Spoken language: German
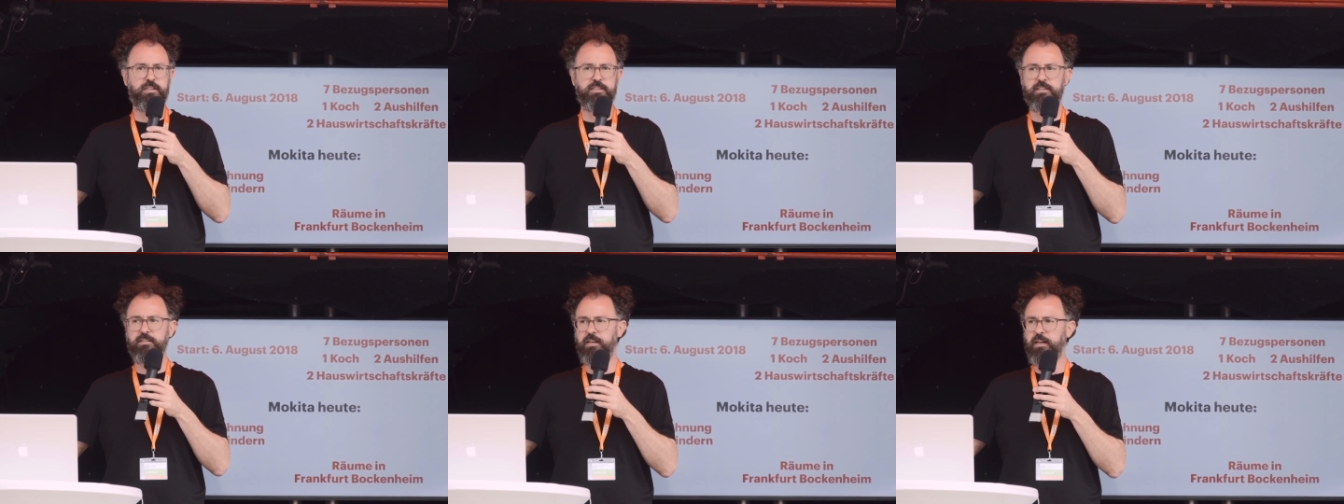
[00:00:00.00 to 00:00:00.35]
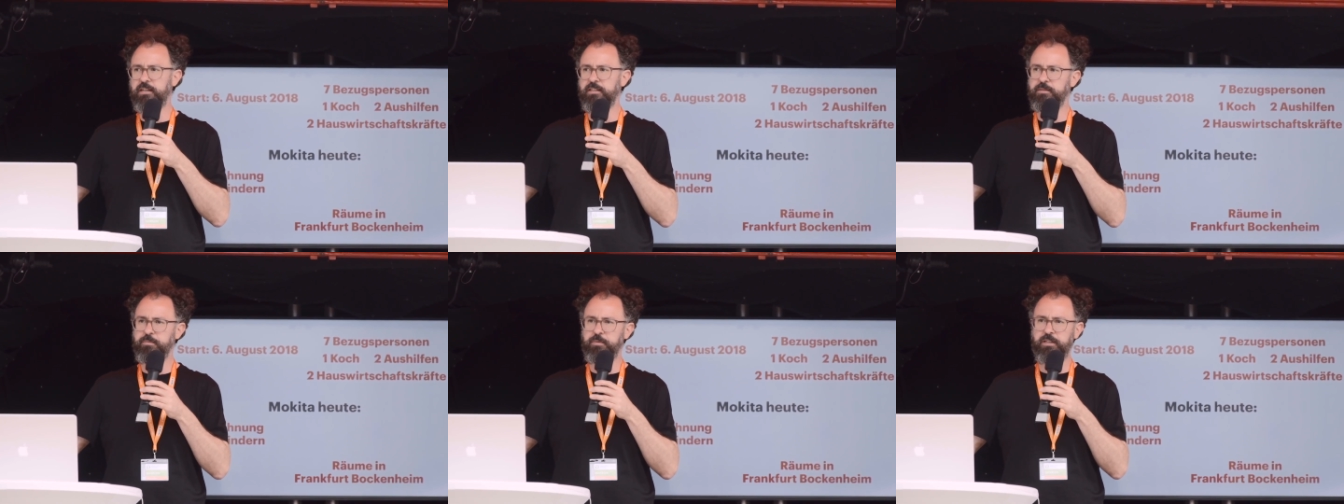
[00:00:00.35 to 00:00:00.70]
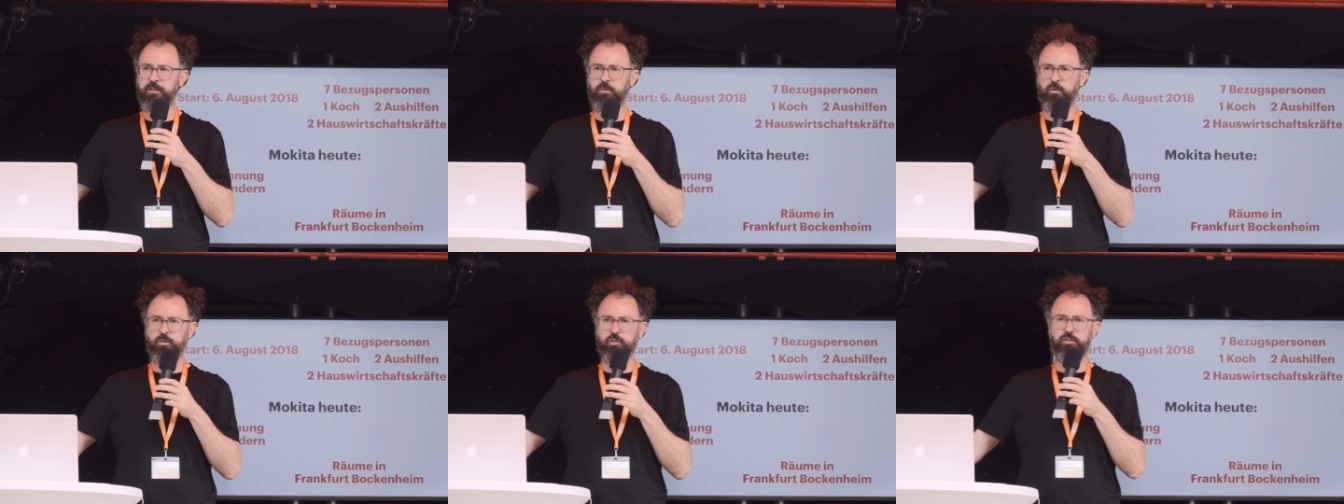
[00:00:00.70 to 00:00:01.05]
Das sind alles
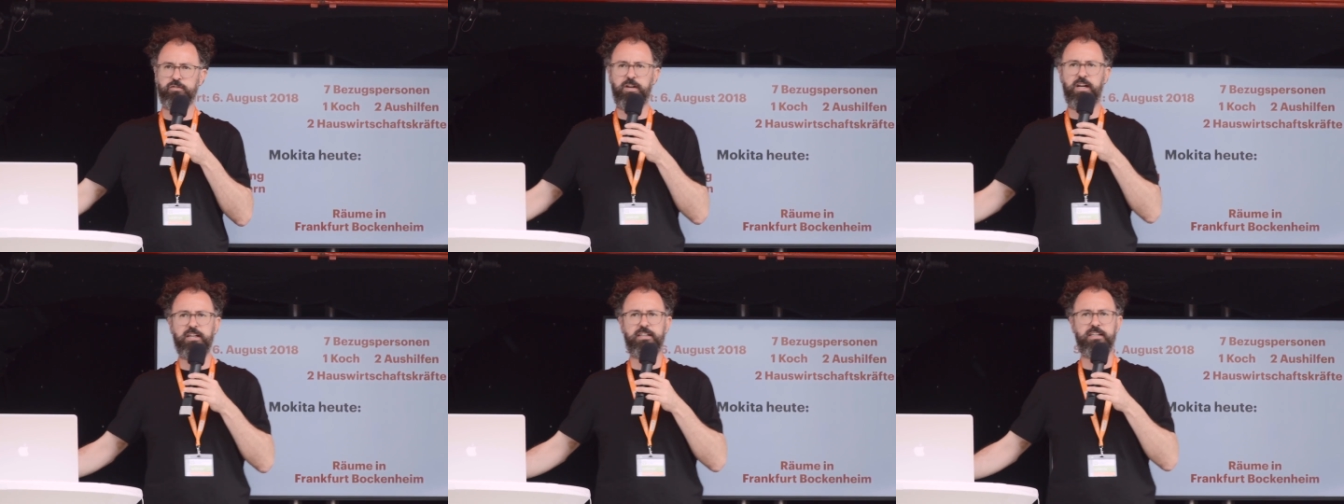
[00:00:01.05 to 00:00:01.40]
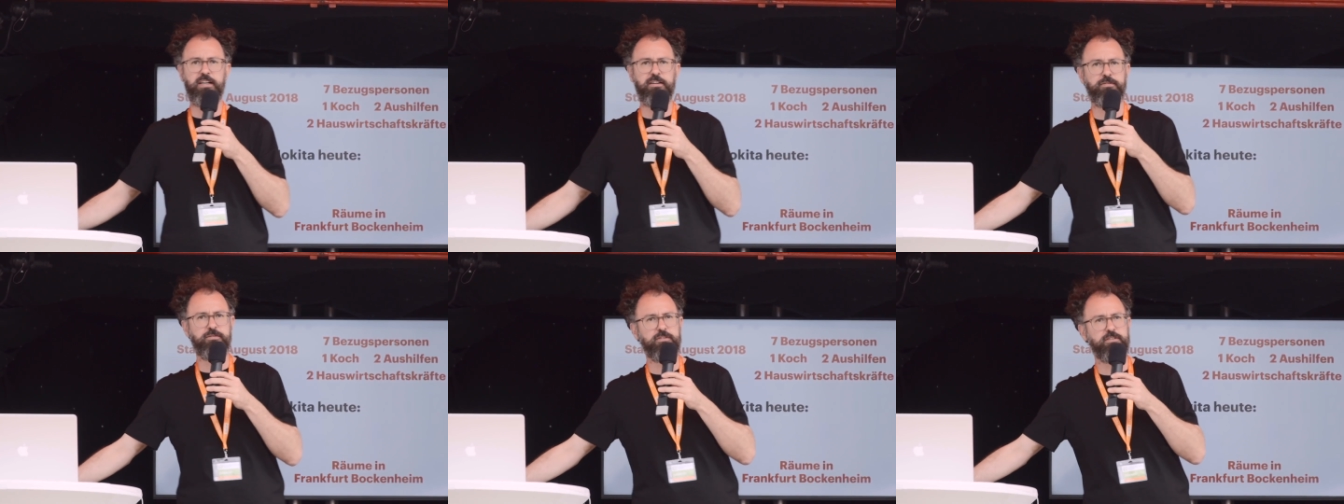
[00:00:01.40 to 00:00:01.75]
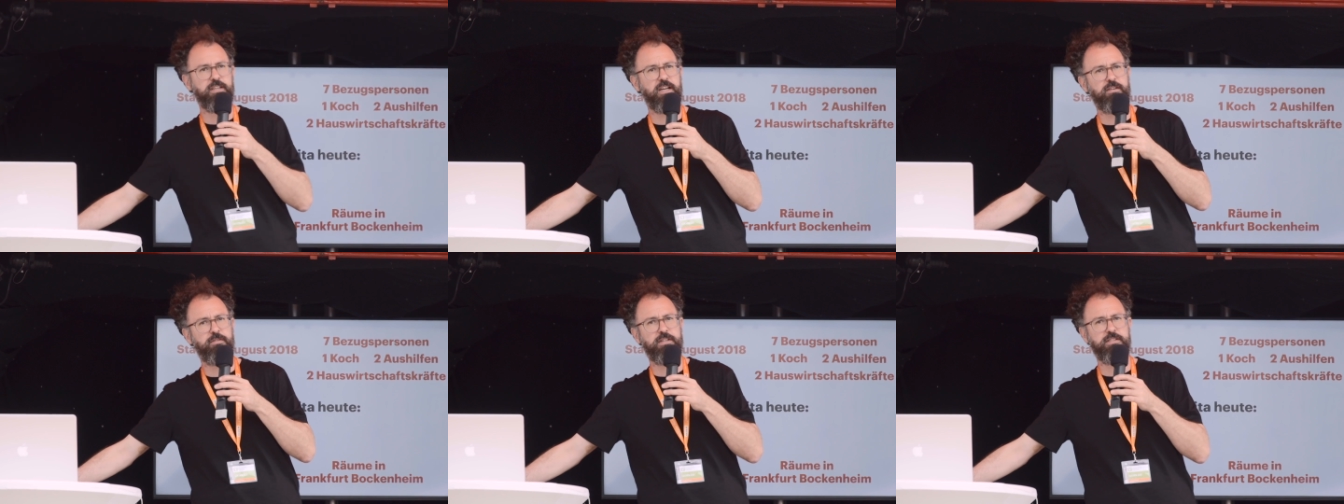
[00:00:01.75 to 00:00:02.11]
pädagogische Fachkräfte,
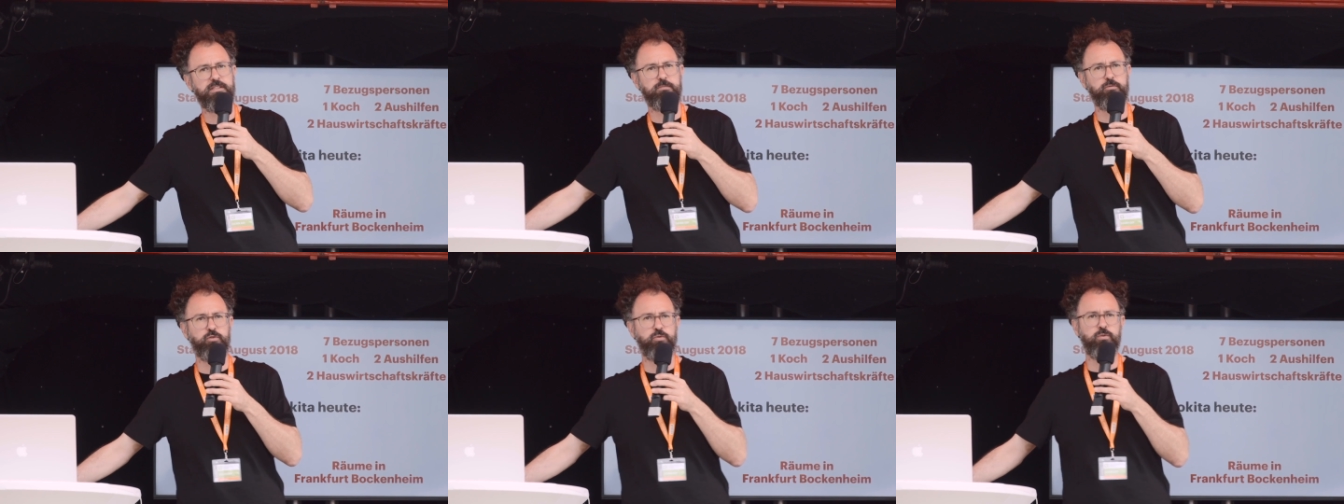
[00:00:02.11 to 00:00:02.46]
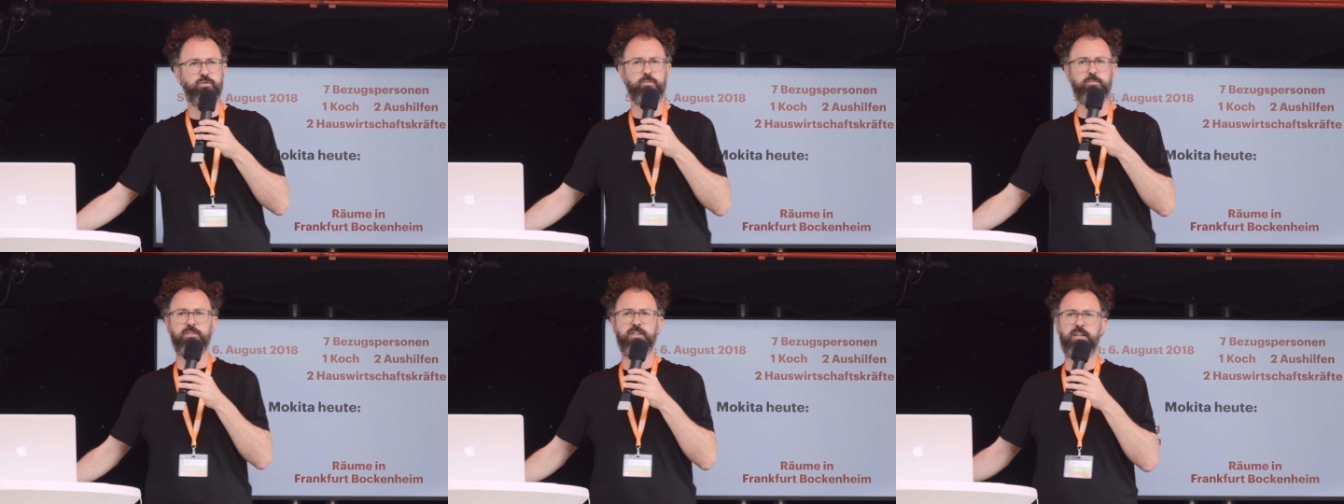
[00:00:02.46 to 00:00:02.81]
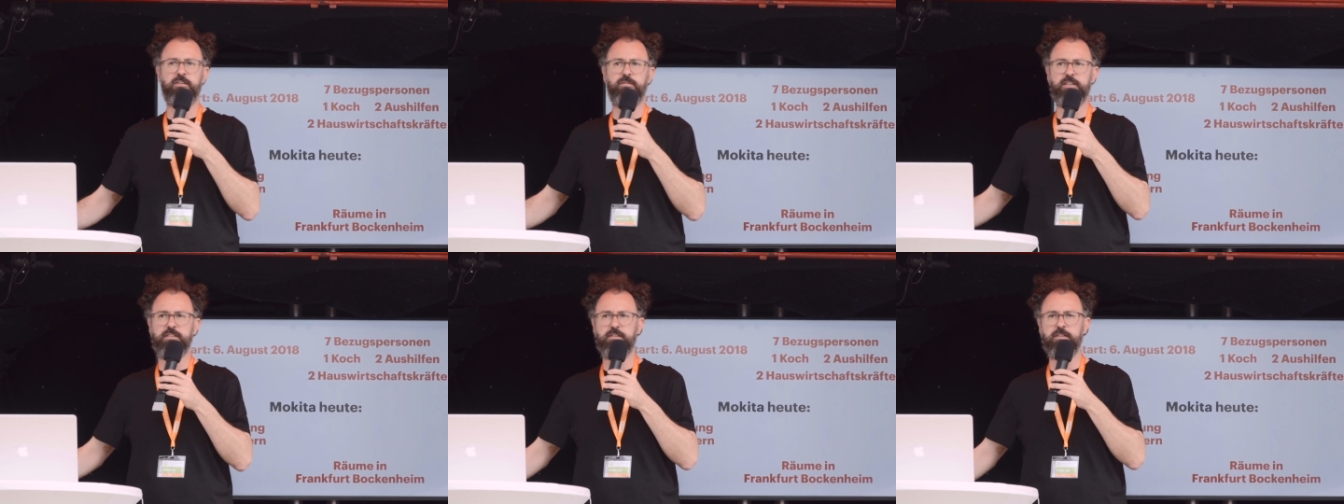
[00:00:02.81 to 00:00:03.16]
teilweise im Studium,
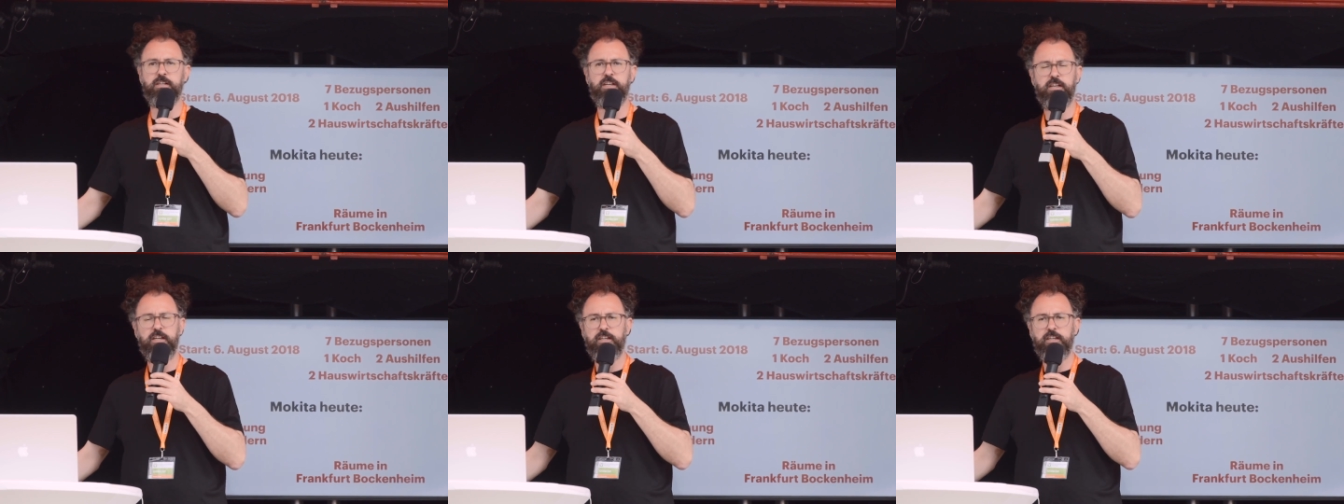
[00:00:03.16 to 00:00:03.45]
teilweise